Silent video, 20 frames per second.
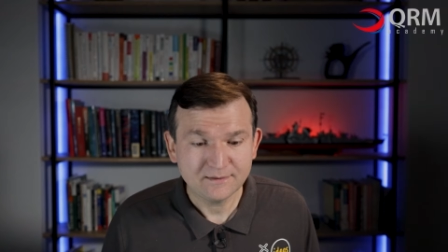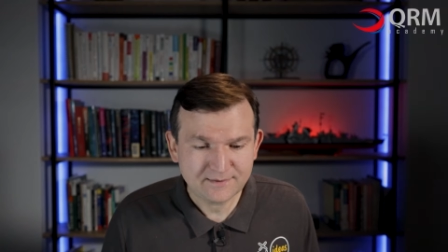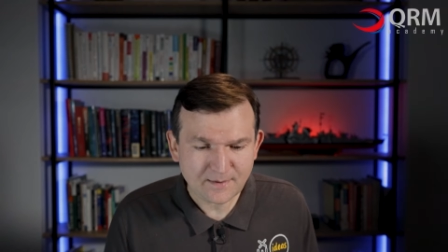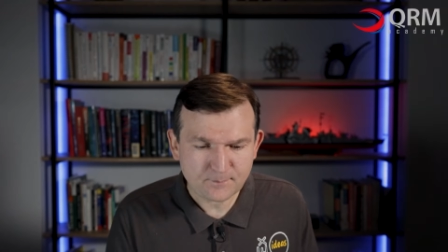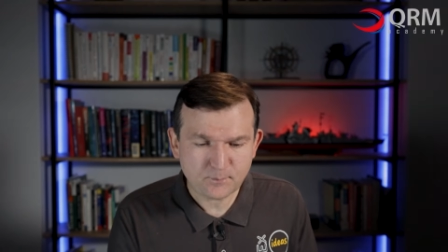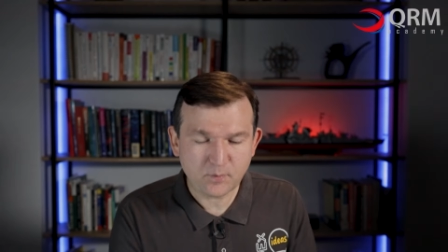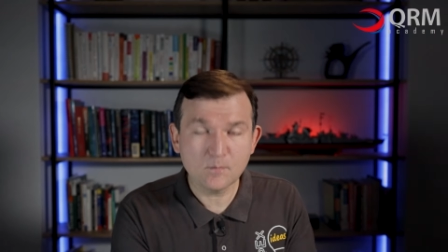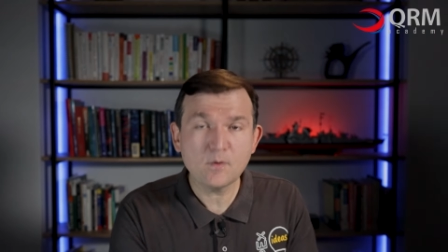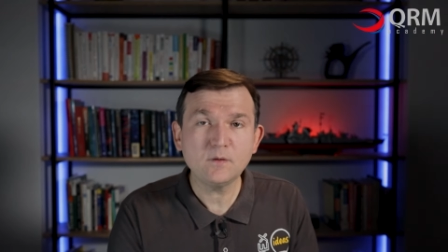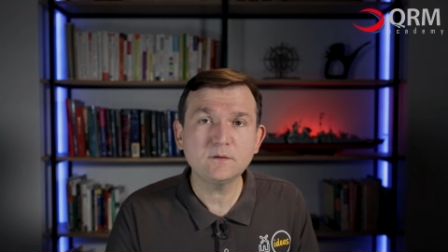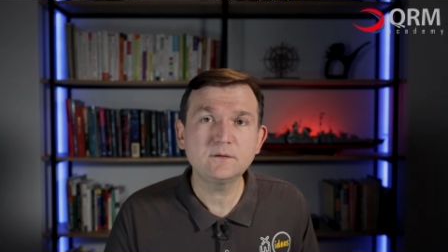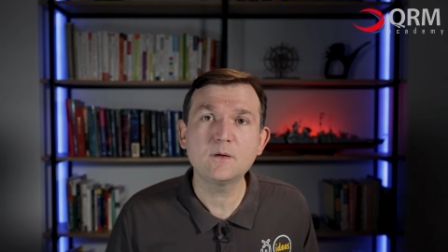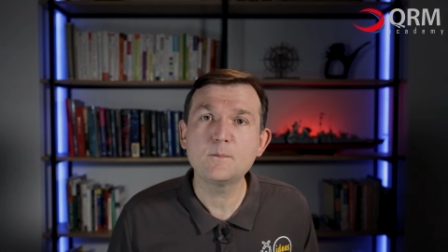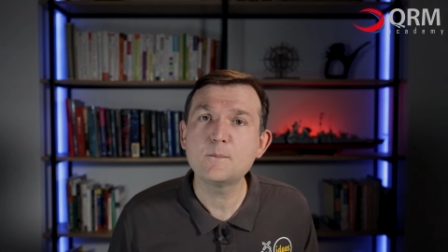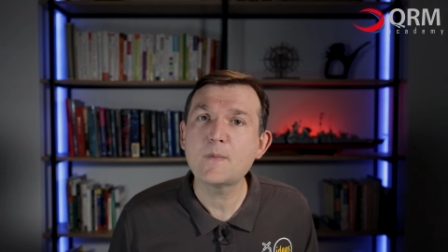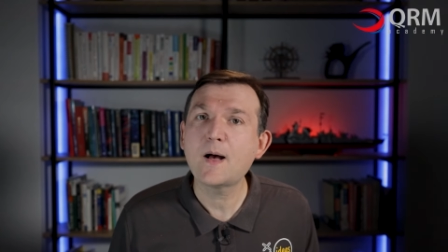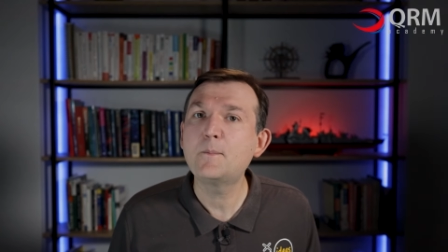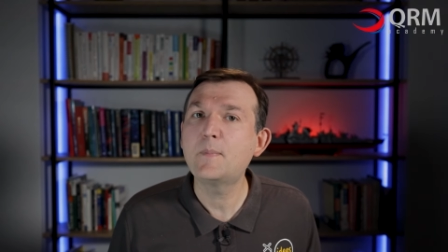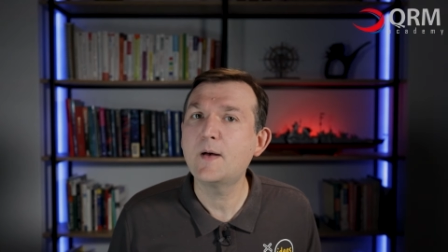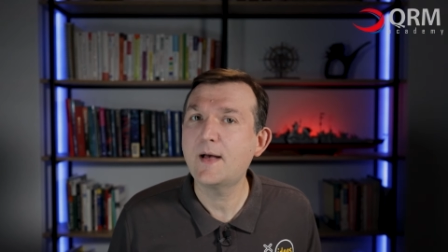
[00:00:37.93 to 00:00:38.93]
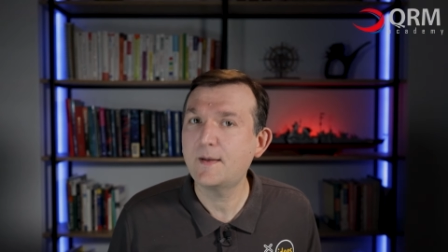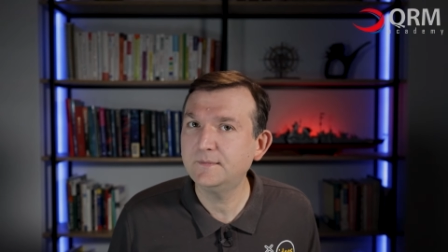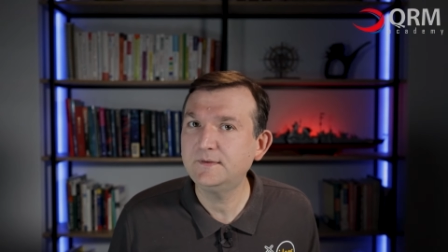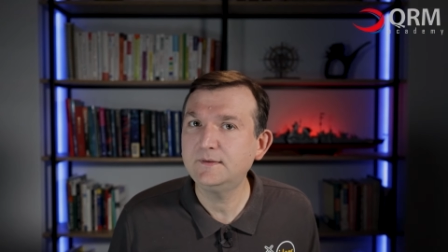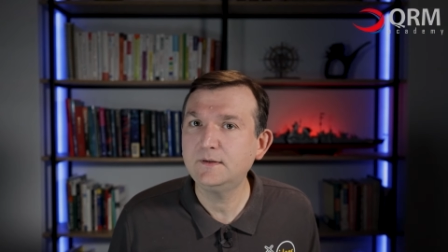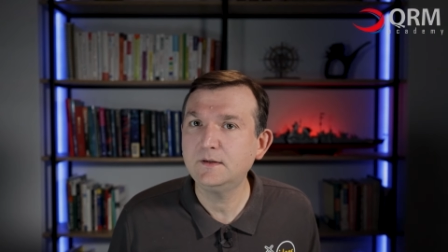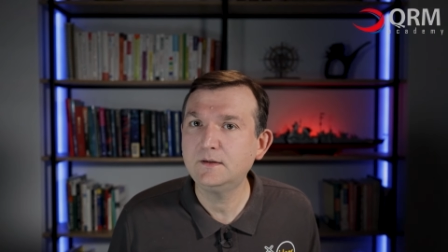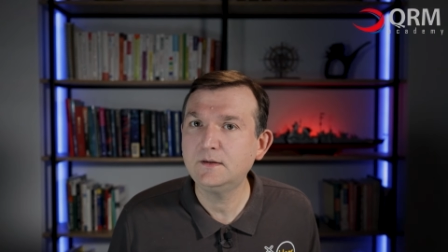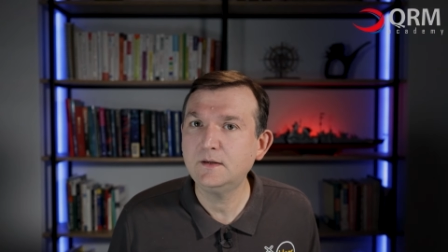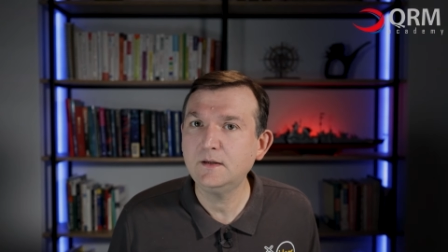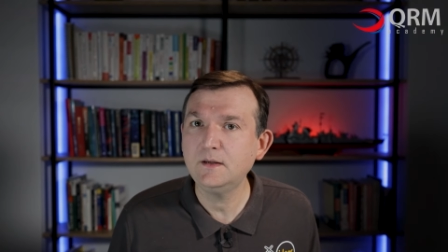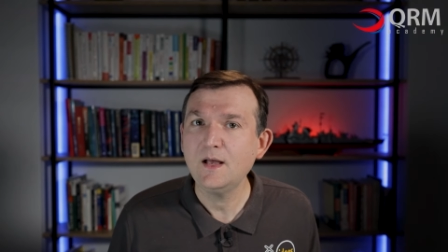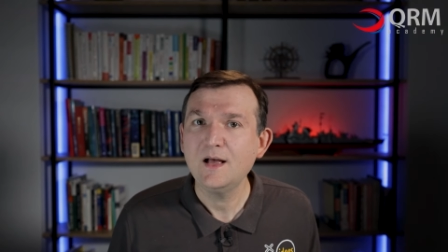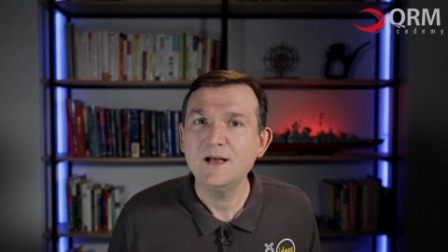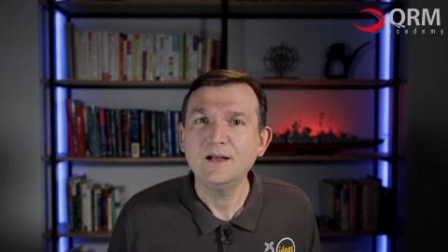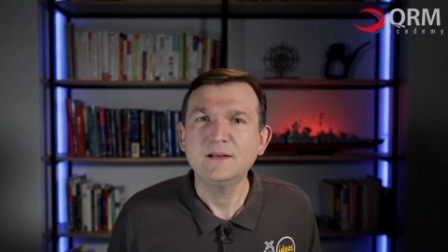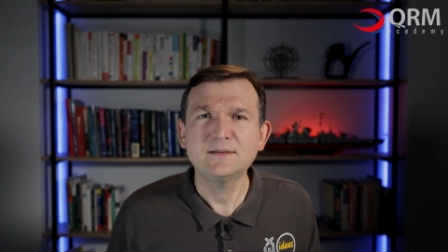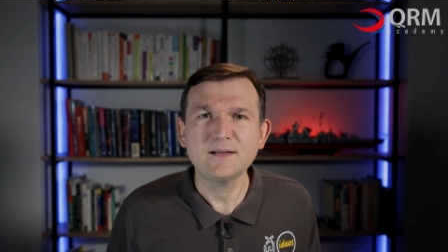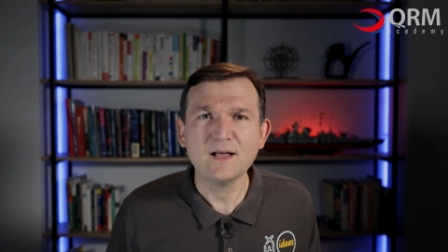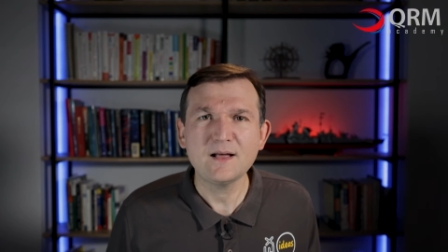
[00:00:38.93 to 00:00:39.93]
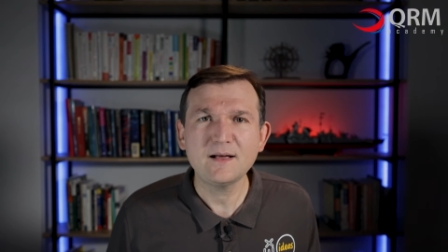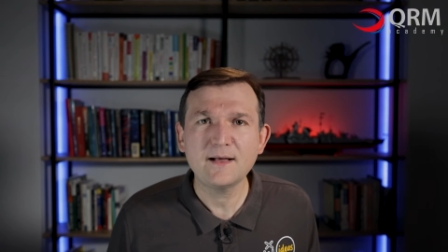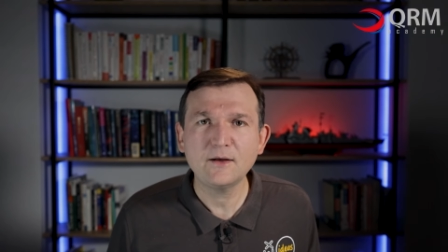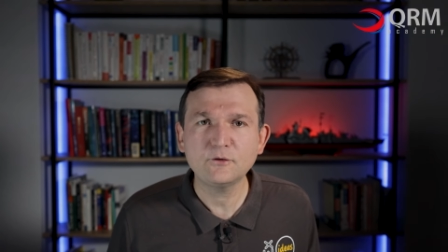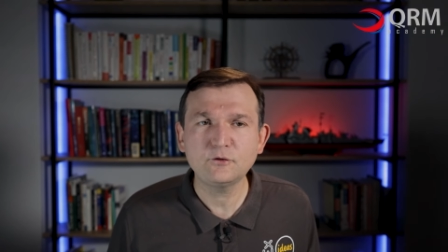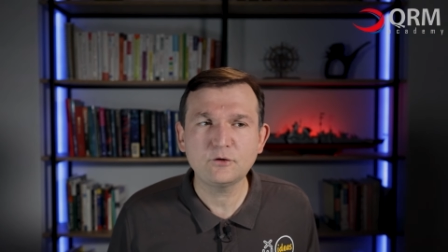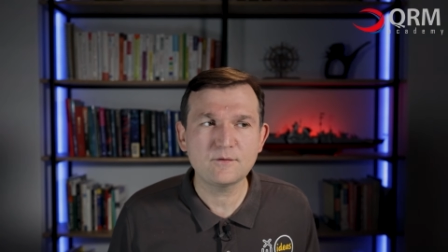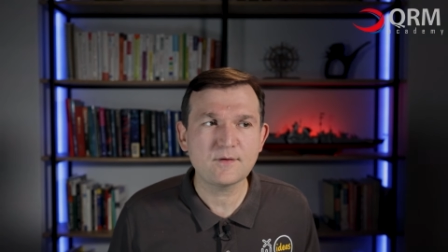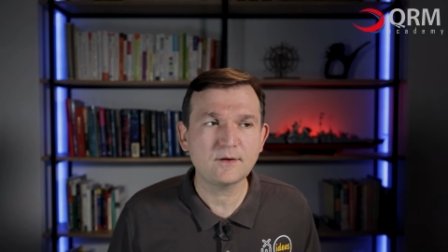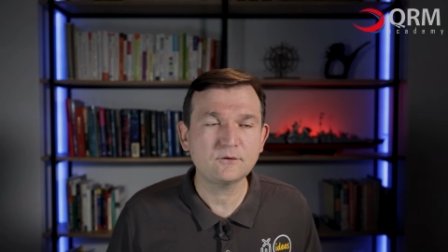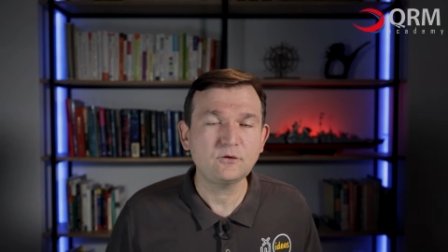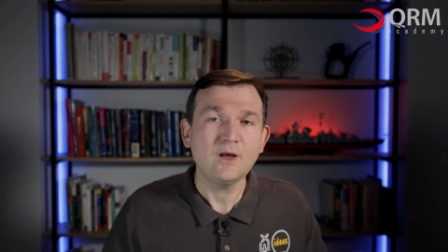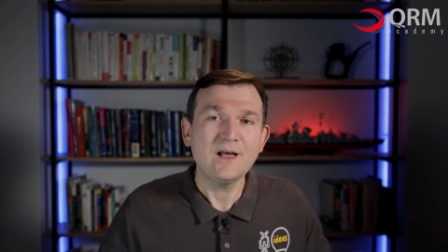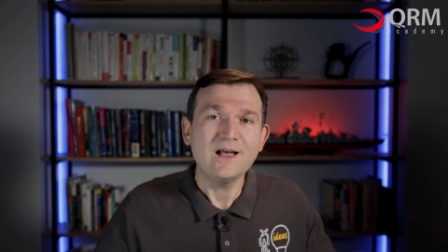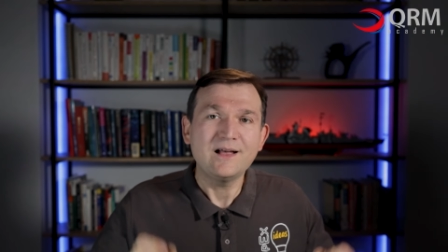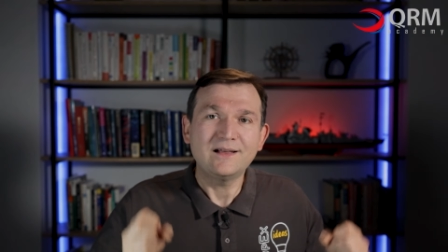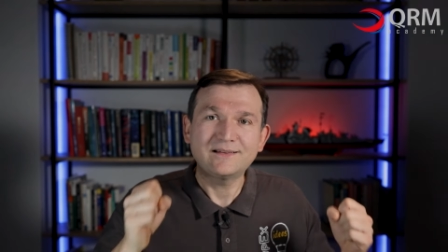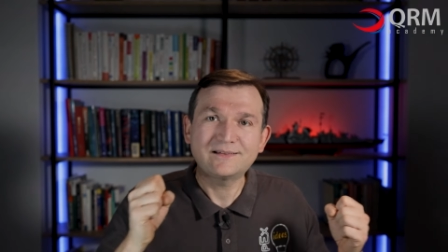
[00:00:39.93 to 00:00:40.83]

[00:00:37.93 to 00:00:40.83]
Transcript: za pomocą mapy MCT zaangażować